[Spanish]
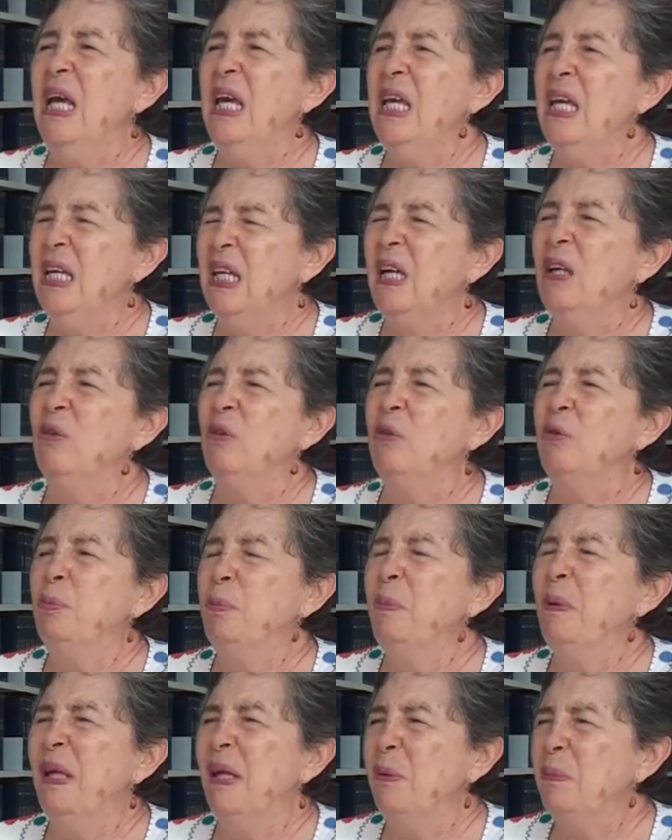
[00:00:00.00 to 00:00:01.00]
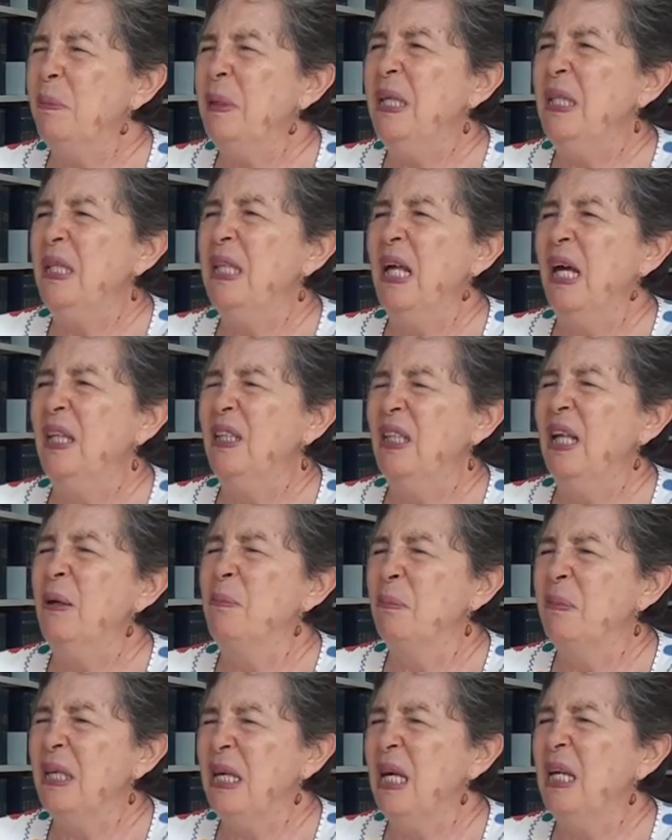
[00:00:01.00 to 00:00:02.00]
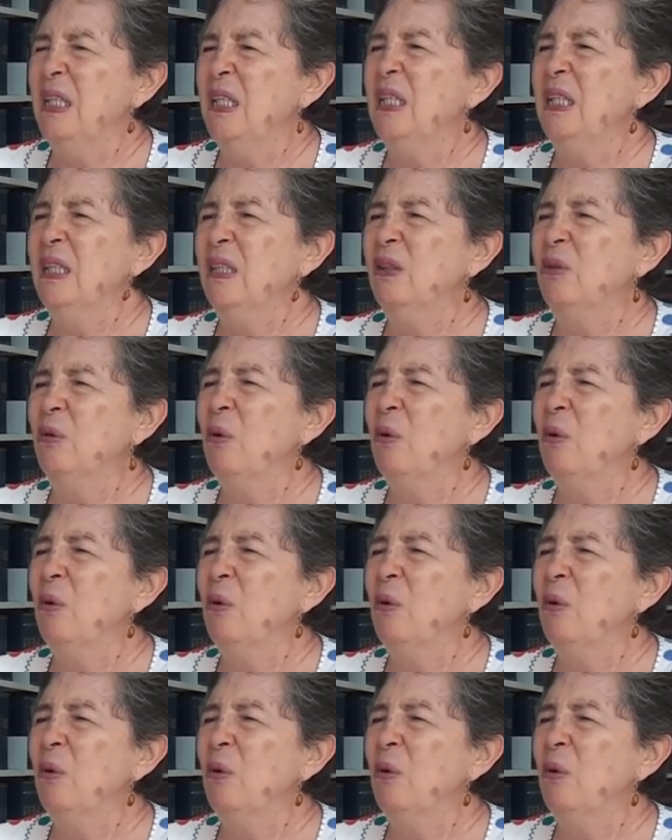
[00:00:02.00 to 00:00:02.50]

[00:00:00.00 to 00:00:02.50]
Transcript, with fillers: y que nos permita también